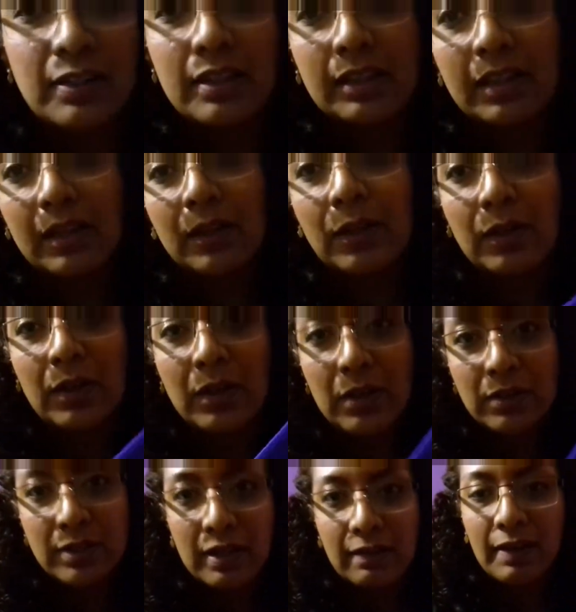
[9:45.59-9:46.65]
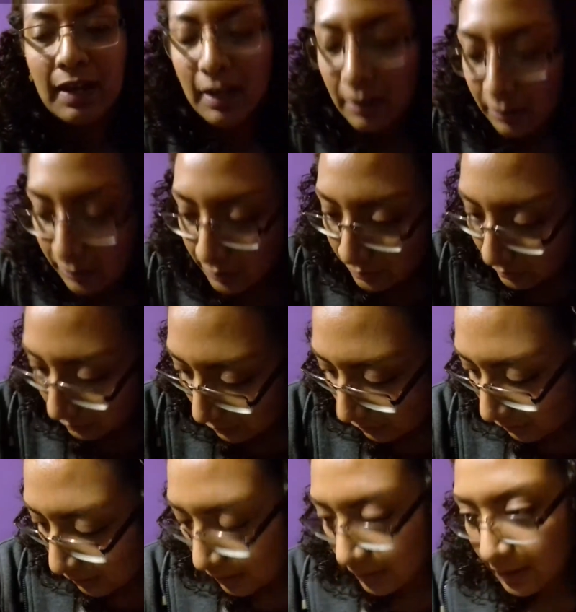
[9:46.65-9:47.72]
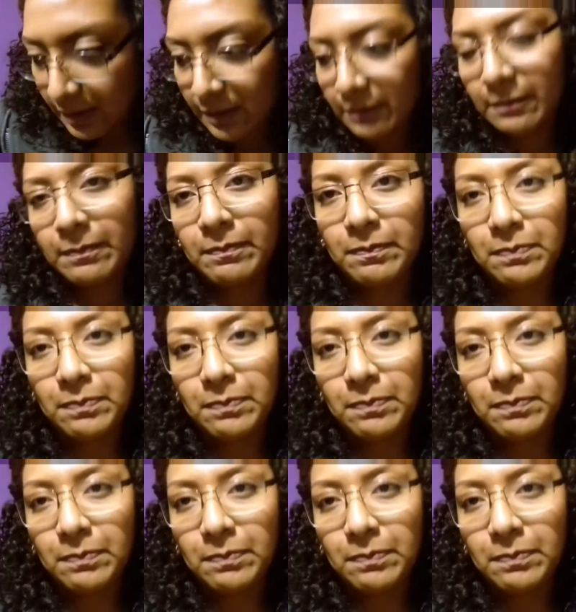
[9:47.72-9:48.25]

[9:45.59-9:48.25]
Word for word: donde tengo todos los trabajos y